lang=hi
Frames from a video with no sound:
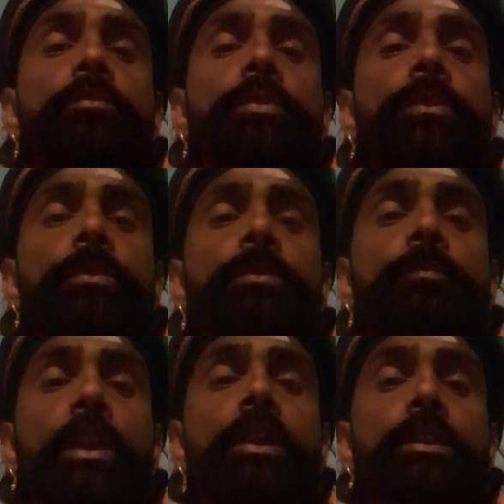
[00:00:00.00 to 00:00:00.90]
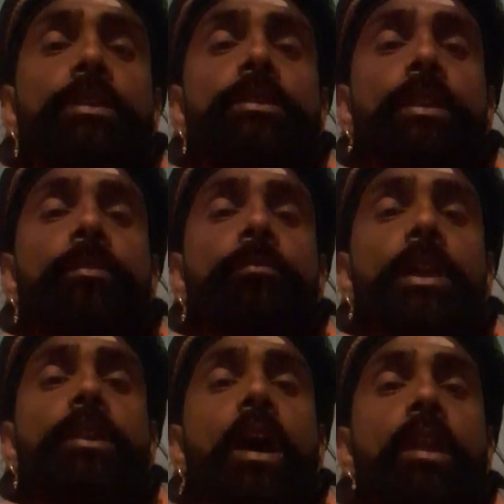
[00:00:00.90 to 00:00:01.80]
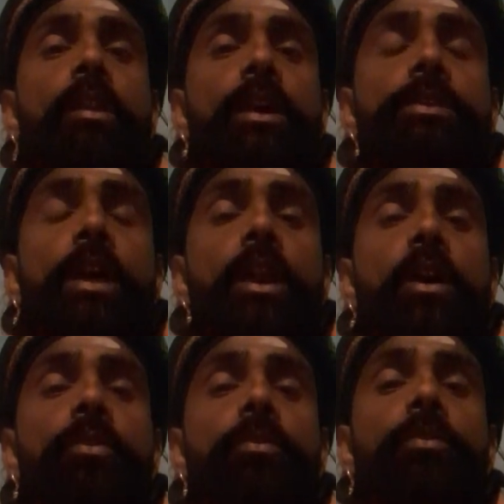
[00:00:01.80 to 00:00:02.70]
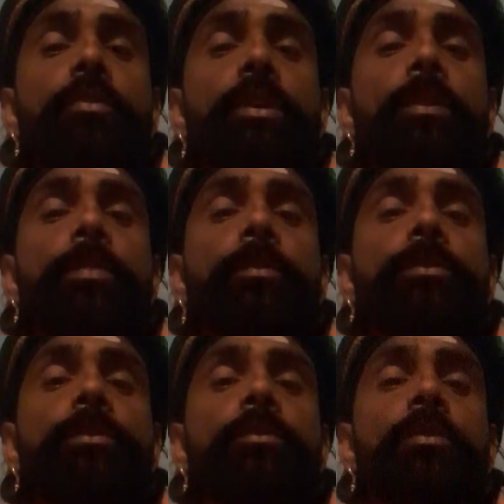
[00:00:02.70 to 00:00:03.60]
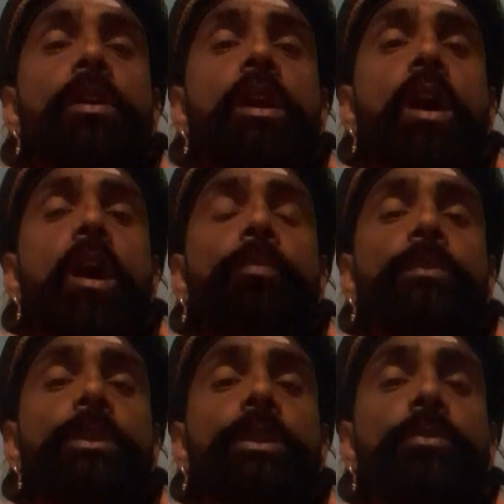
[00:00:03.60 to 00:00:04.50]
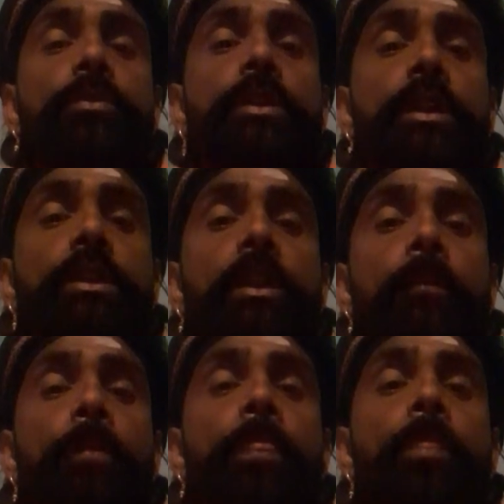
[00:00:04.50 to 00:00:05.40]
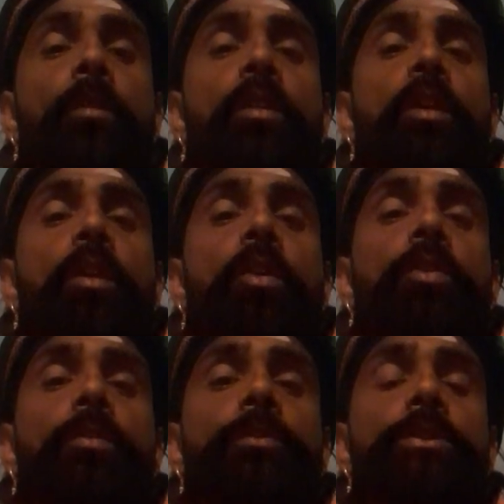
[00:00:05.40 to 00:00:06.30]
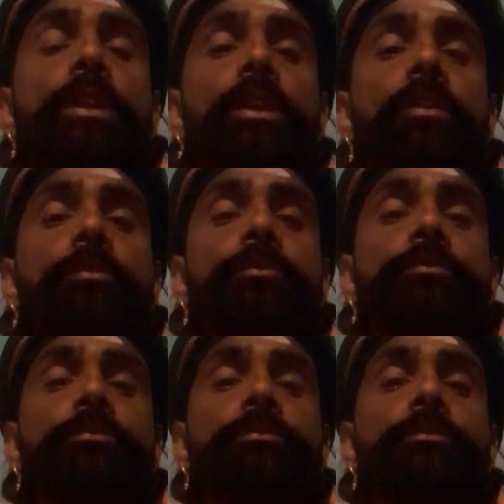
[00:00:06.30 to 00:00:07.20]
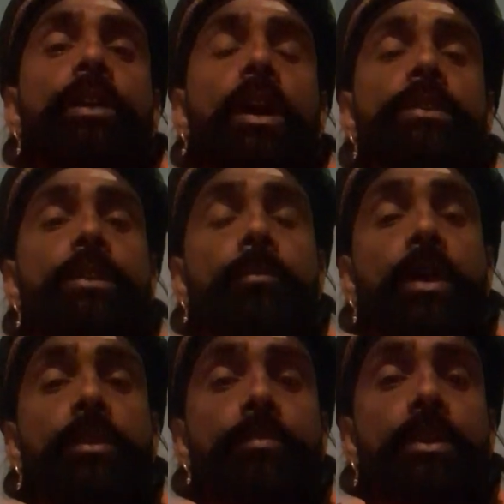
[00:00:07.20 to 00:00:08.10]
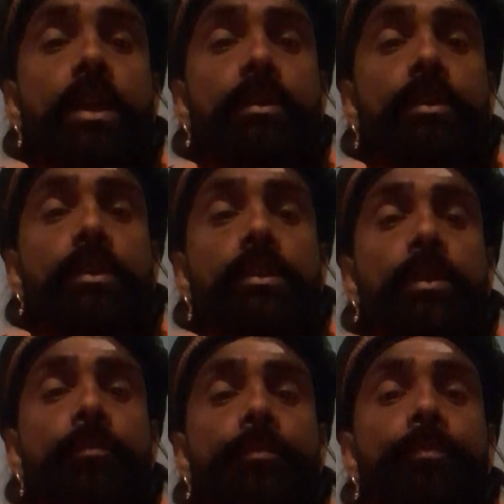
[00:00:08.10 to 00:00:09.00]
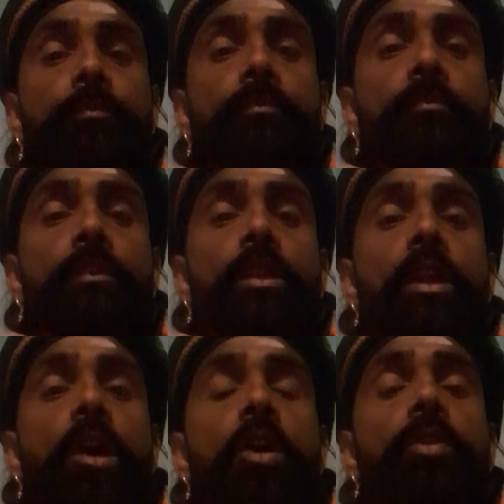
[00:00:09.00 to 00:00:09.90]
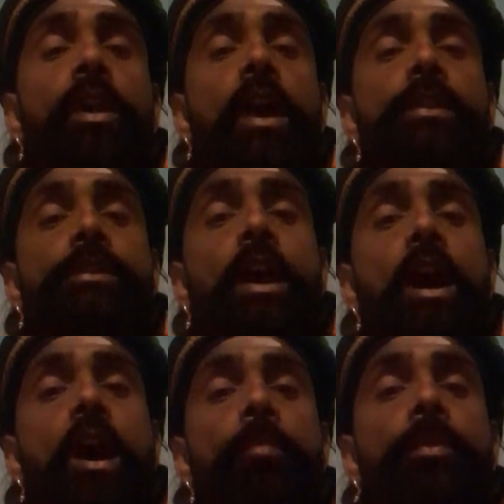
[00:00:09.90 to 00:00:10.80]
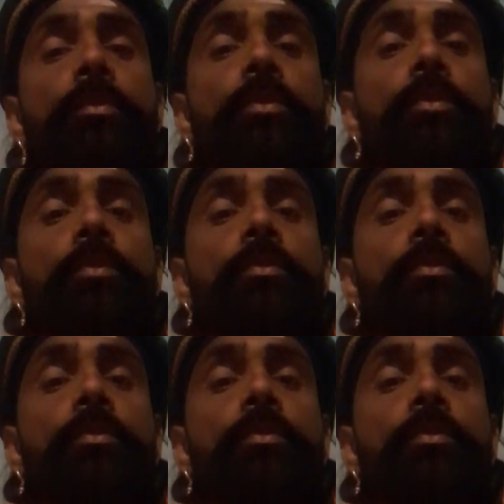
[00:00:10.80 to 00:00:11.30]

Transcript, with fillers: भूत पली जिन बैताल का साया हो हे प्रभु आप उन्हें दूर करिए और मुझे आशीर्वाद प्रदान करिए और ऐसा आपको